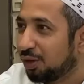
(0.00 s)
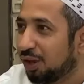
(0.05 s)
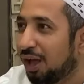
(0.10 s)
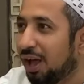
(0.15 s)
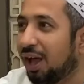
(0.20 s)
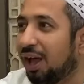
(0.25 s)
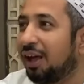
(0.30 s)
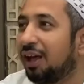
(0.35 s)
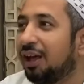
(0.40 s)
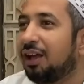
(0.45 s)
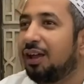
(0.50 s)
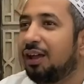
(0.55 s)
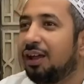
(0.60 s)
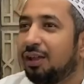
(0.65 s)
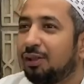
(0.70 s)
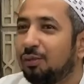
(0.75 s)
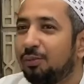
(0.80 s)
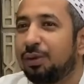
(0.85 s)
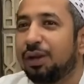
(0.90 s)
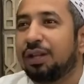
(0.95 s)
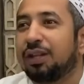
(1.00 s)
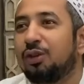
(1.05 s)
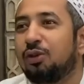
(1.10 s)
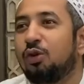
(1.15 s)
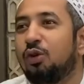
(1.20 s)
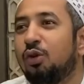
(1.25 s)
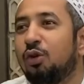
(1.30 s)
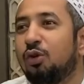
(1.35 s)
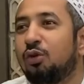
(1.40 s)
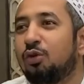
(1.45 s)
Nah, itu berhenti
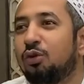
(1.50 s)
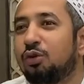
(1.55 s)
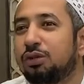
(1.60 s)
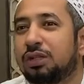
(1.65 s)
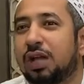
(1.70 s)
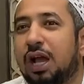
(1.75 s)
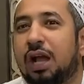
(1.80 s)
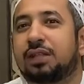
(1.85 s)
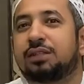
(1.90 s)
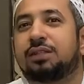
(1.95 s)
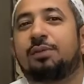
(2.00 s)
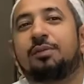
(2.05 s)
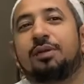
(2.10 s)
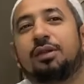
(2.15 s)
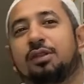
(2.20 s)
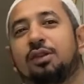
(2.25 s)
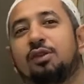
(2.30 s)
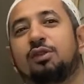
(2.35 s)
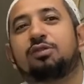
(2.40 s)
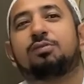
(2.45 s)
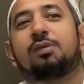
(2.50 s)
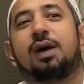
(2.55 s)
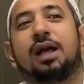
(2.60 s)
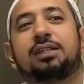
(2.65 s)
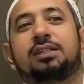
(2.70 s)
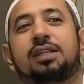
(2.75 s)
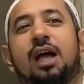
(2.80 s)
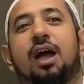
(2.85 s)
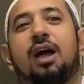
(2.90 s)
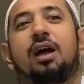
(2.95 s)
dulu, jangan sambil terus
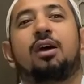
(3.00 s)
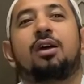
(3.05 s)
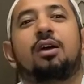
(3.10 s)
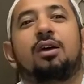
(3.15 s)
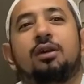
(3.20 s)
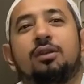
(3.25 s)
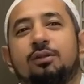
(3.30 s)
baca.